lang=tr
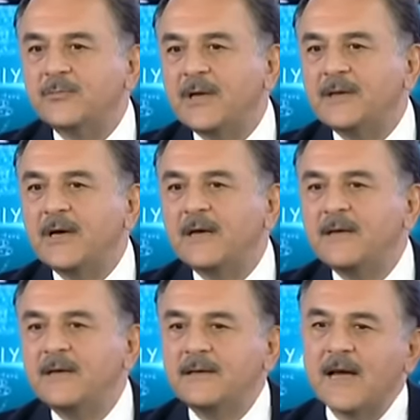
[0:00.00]
ya da
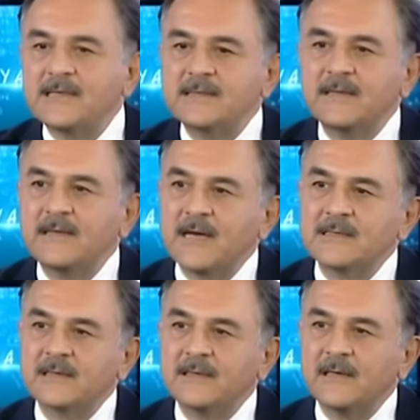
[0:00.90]
tersine
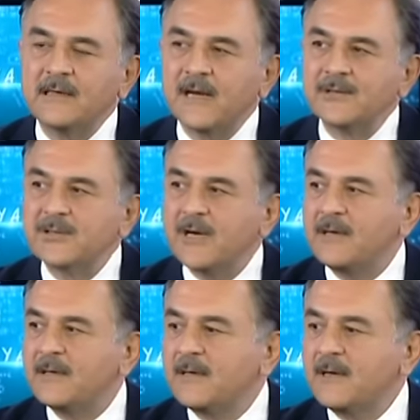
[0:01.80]
ders denilen şey
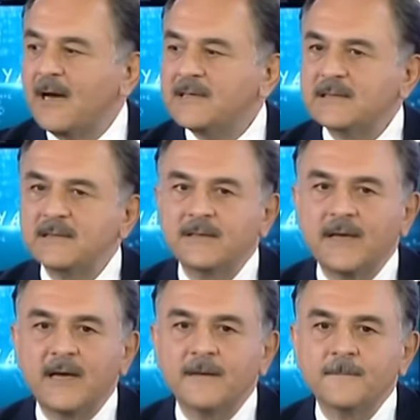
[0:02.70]

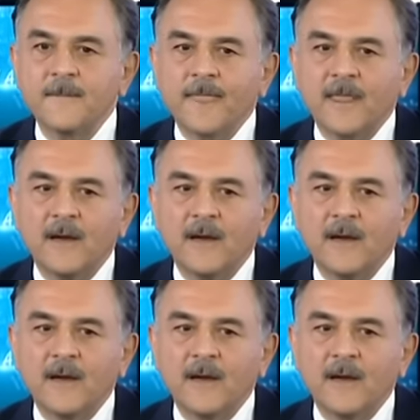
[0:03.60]
aslında e,